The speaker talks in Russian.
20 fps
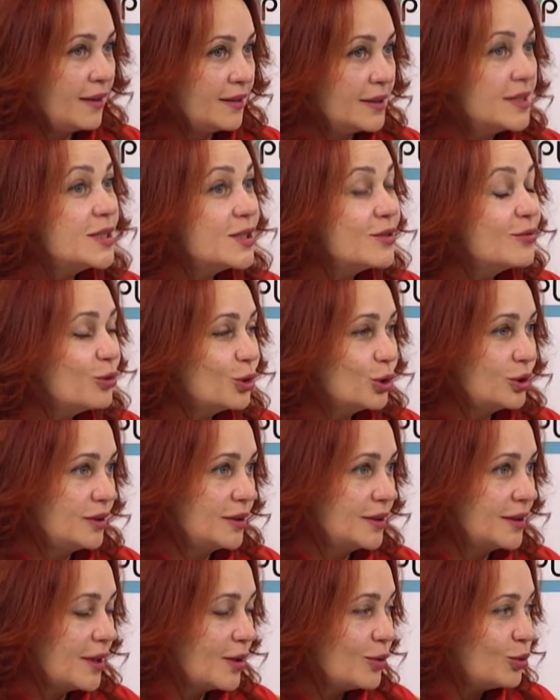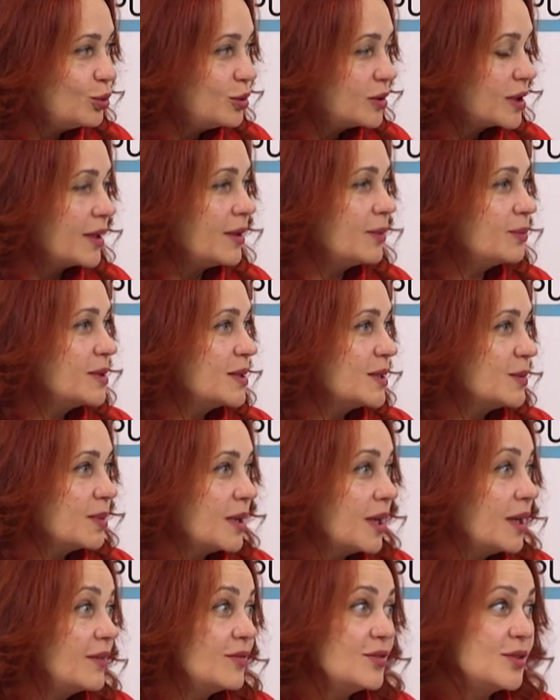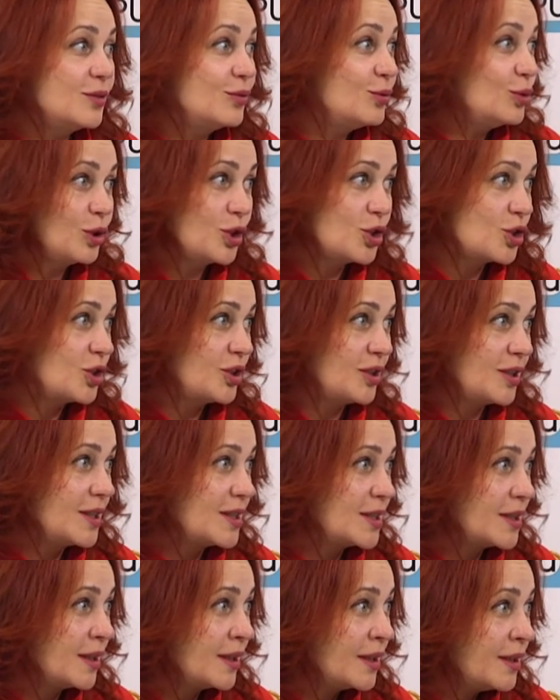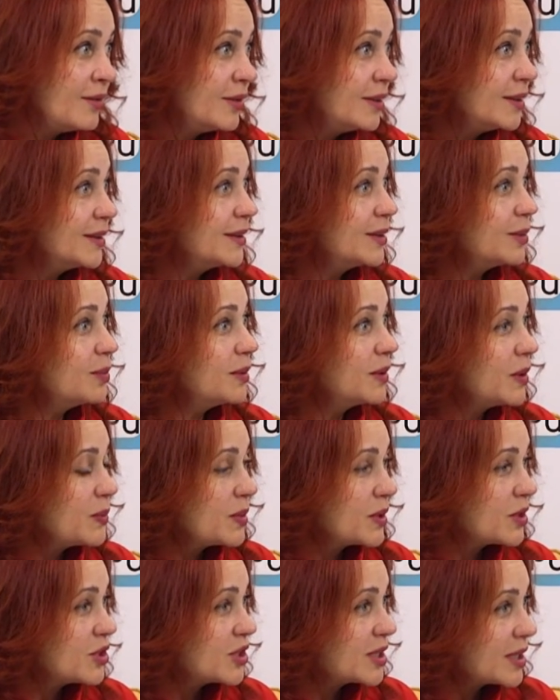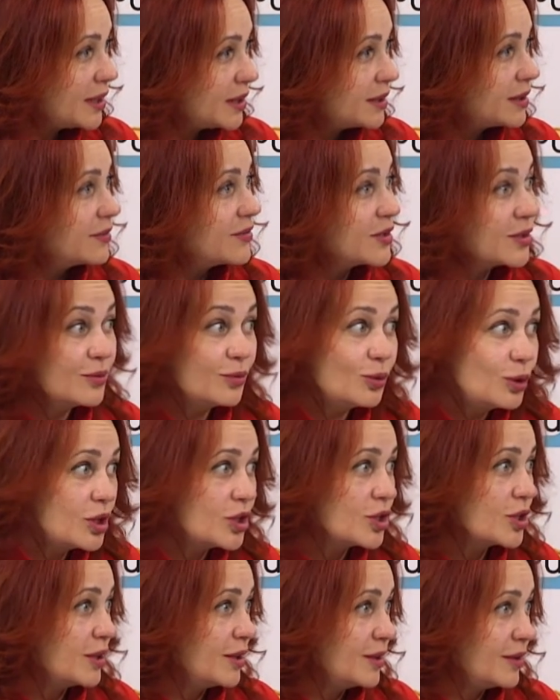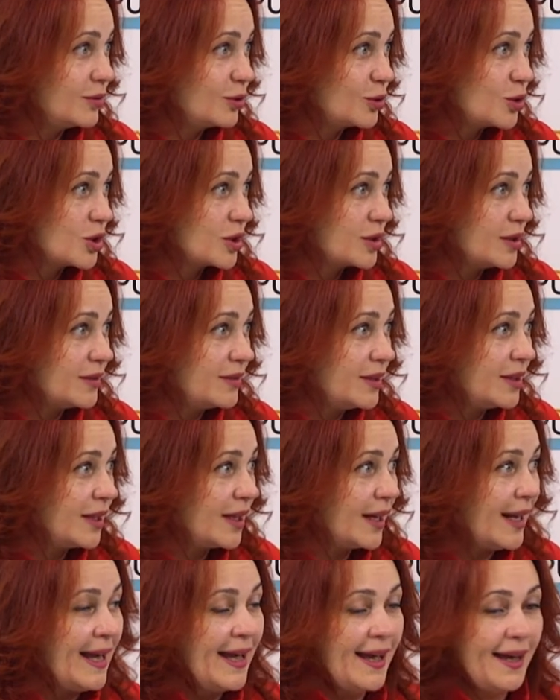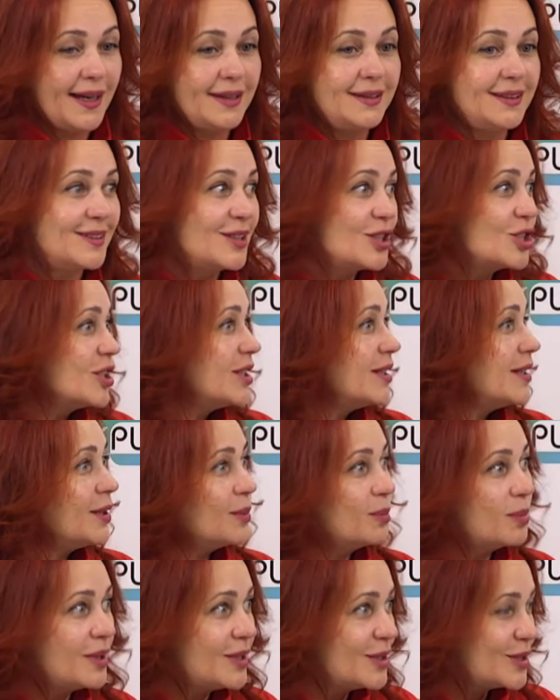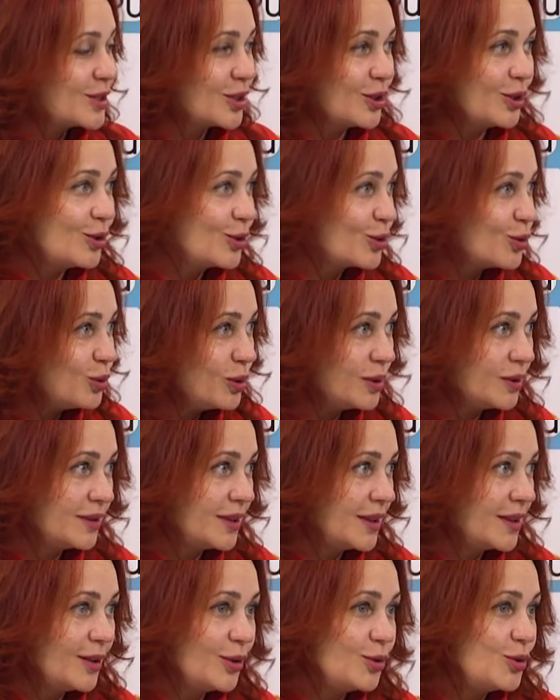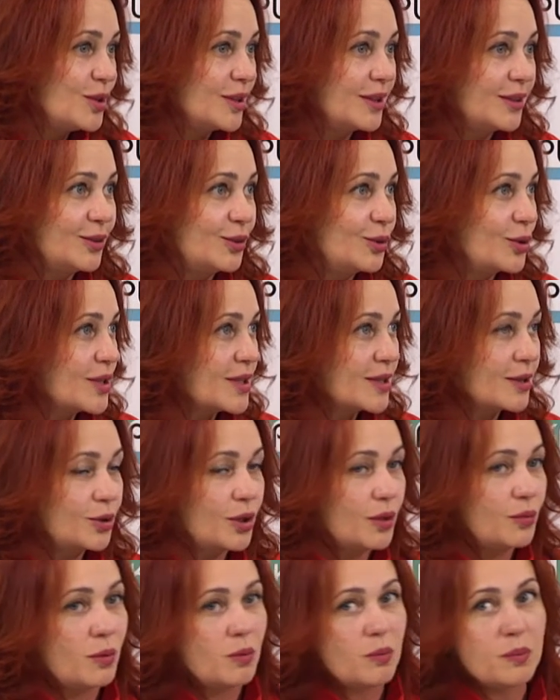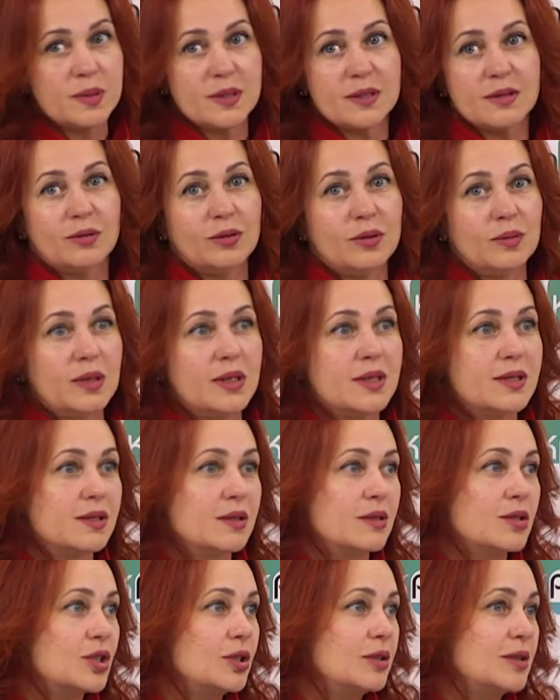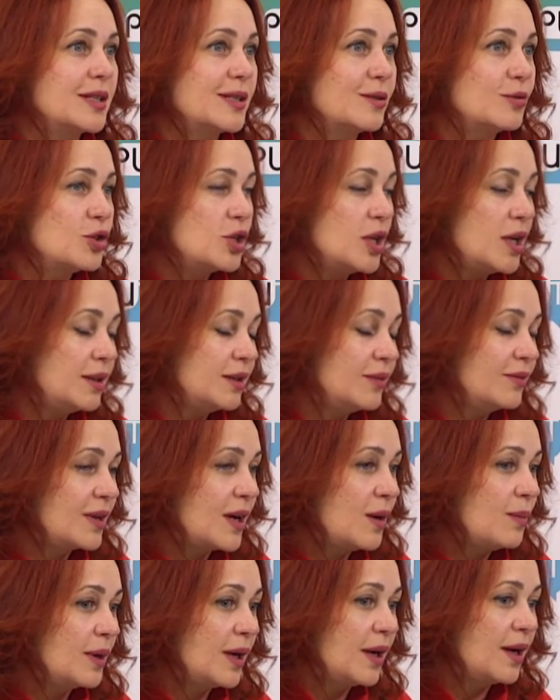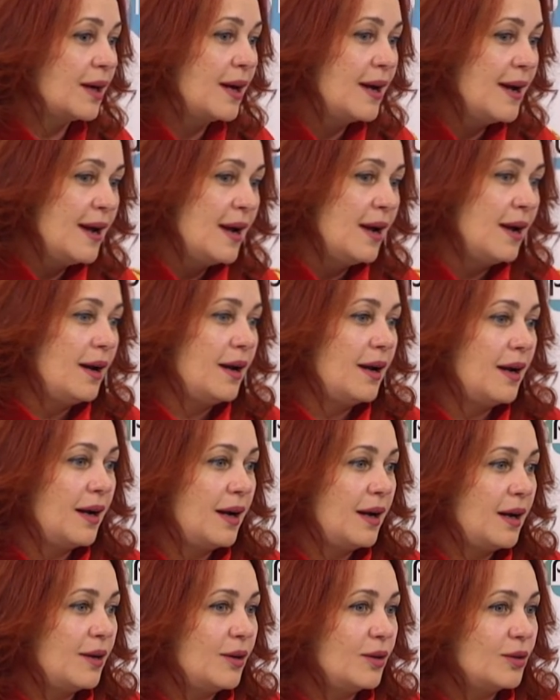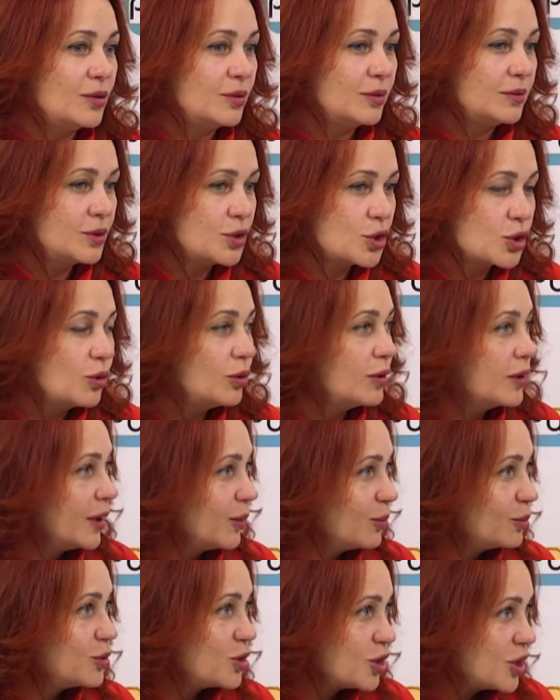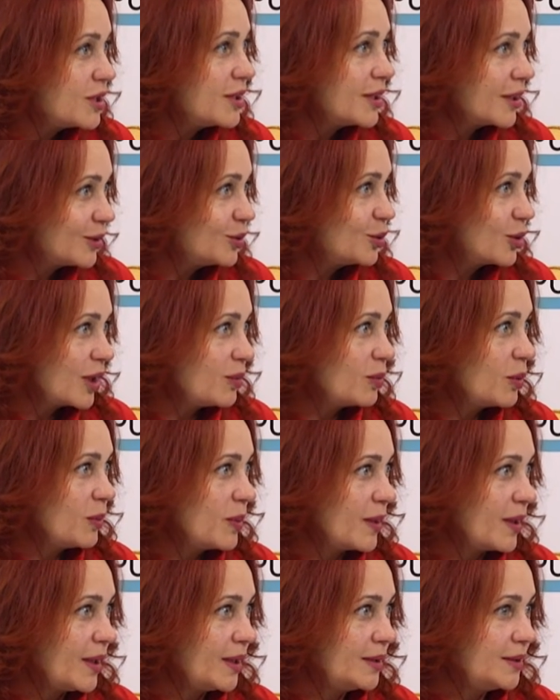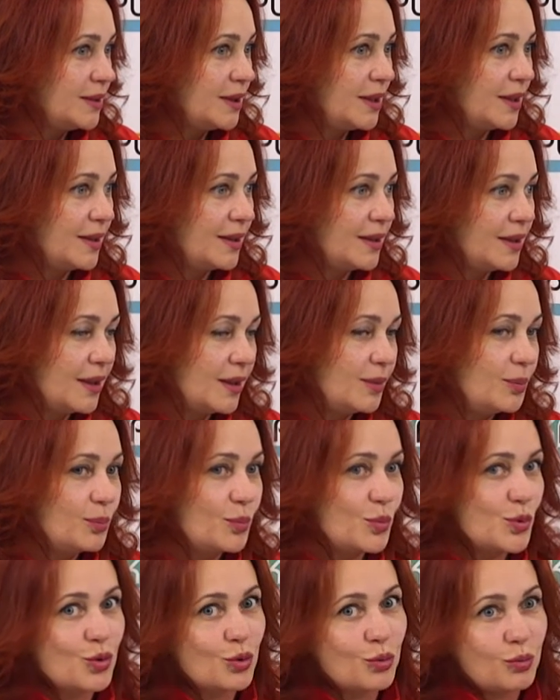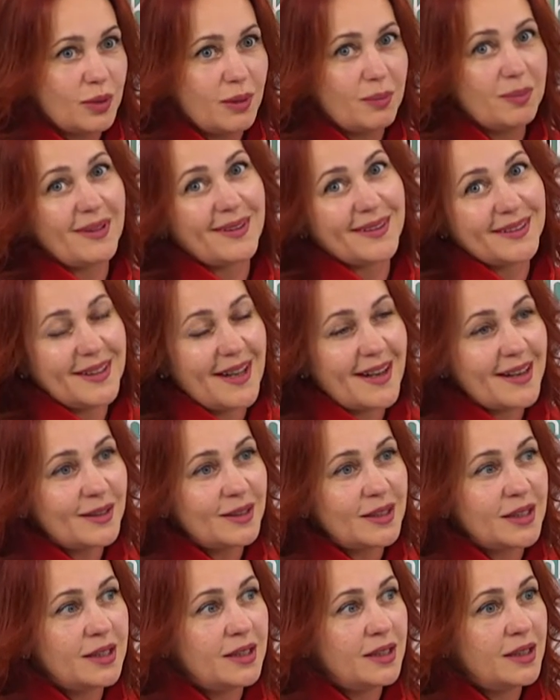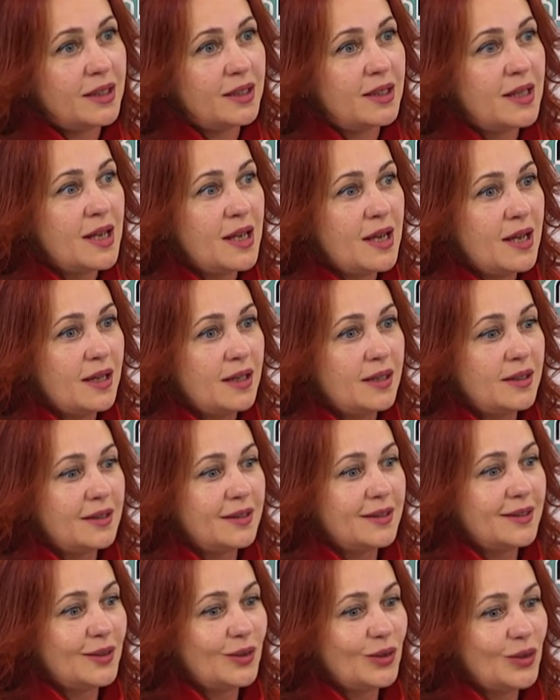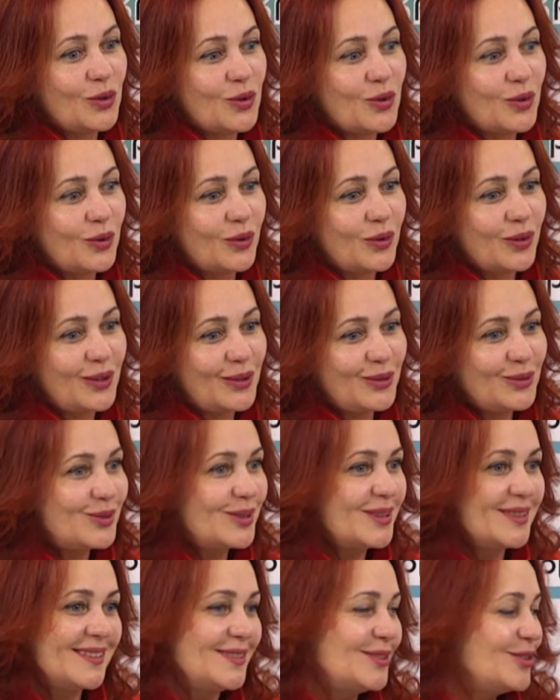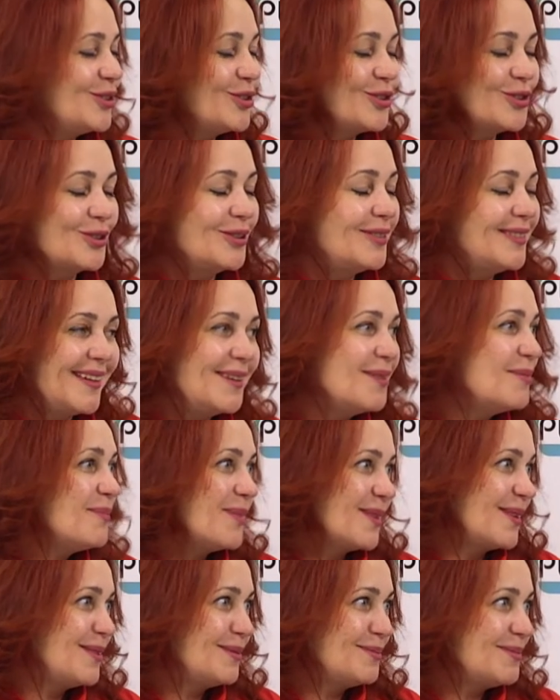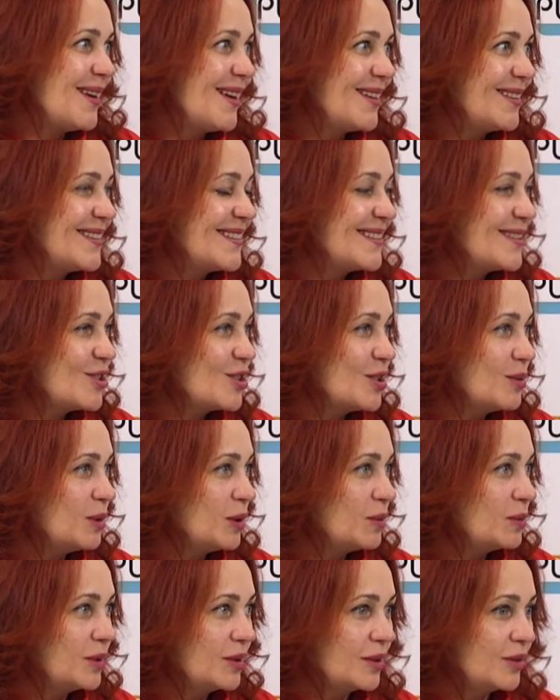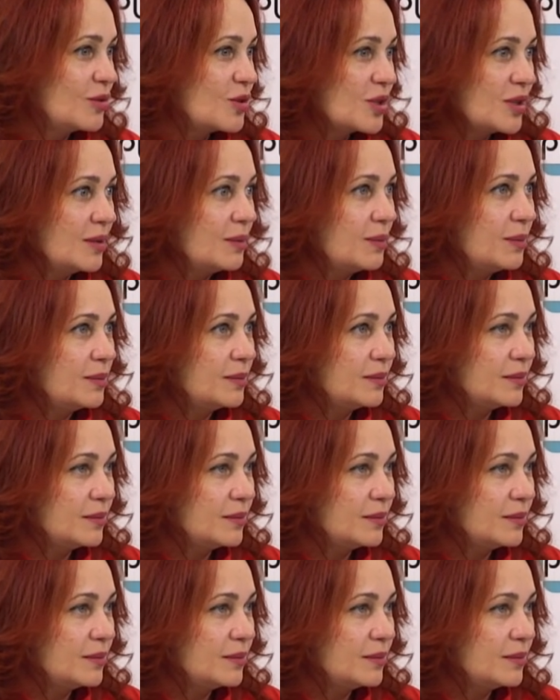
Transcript: На сегодня, на утро мы собрали всего лишь 400 гривен, это было перечисление всего лишь одного человека. Это даже не близкий круг, это люди, которые, с которыми мы познакомились совершенно случайно в рамках а, школы обучения, которое мы проходили. Я безумно благодарна ей, а, но люди еще не понимают, зачем нам это нужно.